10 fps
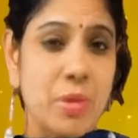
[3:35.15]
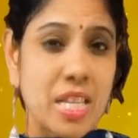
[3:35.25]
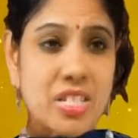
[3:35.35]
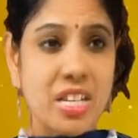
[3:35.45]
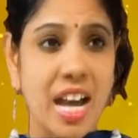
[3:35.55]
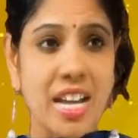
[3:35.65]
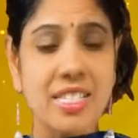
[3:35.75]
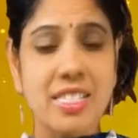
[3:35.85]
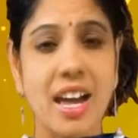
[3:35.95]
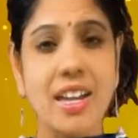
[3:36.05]
మంచి హై
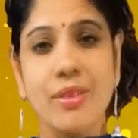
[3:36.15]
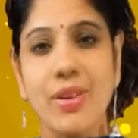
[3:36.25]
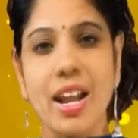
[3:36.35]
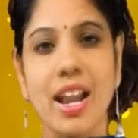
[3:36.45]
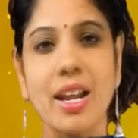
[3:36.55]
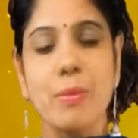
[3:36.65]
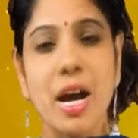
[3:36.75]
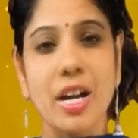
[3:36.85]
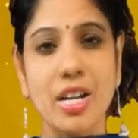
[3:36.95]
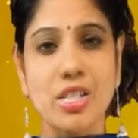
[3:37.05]
స్థాయికి వెళ్ళాలి
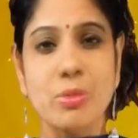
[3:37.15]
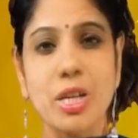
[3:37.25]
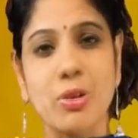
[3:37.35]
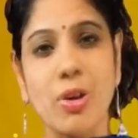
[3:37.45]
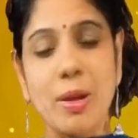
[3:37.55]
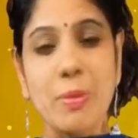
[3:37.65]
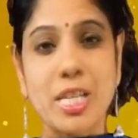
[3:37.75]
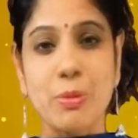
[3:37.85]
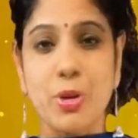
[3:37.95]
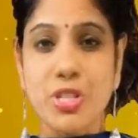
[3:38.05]
బాగా ఖర్చు పెట్టుకోవాలి
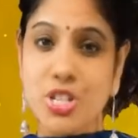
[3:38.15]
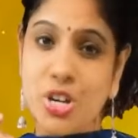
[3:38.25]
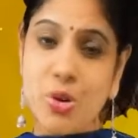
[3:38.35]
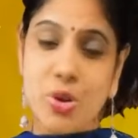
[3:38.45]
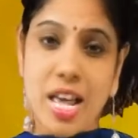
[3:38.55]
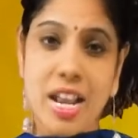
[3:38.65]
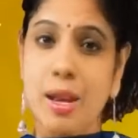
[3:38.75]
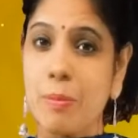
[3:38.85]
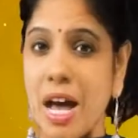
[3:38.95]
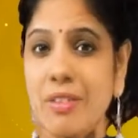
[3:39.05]
మంచి పొజిషన్లో
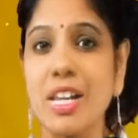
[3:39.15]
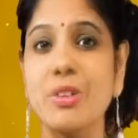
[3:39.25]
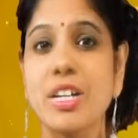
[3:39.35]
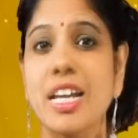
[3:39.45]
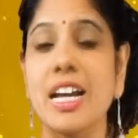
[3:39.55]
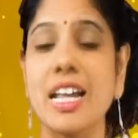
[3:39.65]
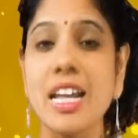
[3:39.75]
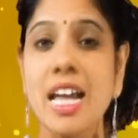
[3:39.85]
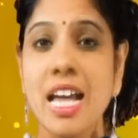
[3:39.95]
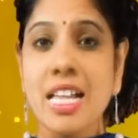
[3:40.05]
ఉండాలనే భావాలు ఉంటాయి కానీ